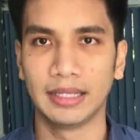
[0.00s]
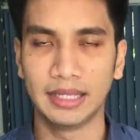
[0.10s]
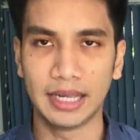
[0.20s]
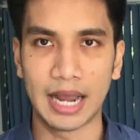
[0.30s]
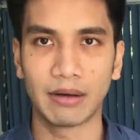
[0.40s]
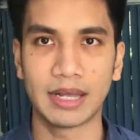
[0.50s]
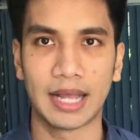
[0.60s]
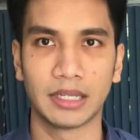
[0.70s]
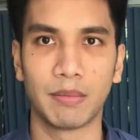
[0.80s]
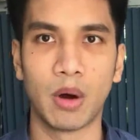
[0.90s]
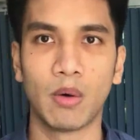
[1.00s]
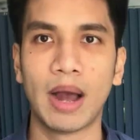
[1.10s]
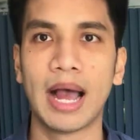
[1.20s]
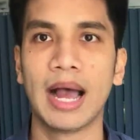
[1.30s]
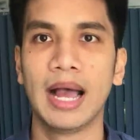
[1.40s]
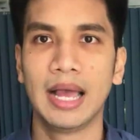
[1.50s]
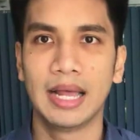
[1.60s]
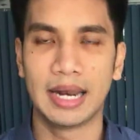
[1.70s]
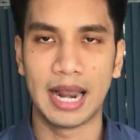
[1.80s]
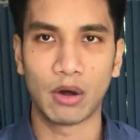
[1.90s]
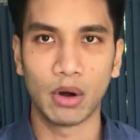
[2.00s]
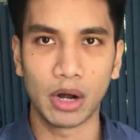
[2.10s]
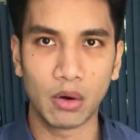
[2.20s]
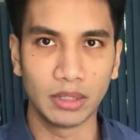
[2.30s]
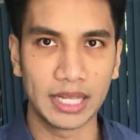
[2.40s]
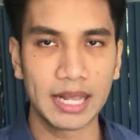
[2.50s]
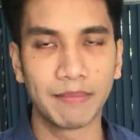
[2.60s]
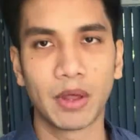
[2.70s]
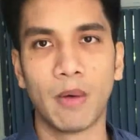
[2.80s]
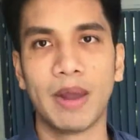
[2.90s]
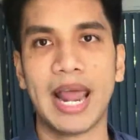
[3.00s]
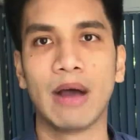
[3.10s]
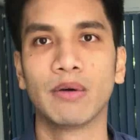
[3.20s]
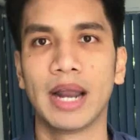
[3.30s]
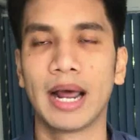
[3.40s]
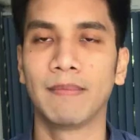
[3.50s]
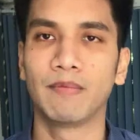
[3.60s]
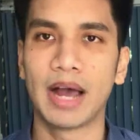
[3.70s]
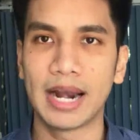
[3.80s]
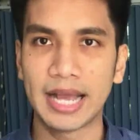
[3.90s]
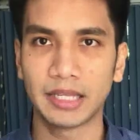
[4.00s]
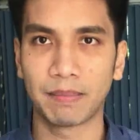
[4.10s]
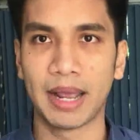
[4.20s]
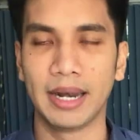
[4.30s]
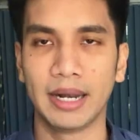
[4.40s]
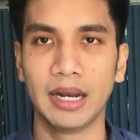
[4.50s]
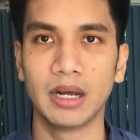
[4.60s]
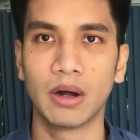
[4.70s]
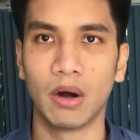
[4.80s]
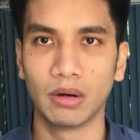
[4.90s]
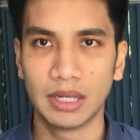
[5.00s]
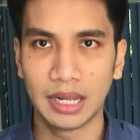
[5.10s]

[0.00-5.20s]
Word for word: จริงๆ แล้วก็อยากจะบอกว่าหลายๆ คนก็คงจะคิดคำตอบไปแล้วนะครับว่าน่าจะเป็นในเรื่องของ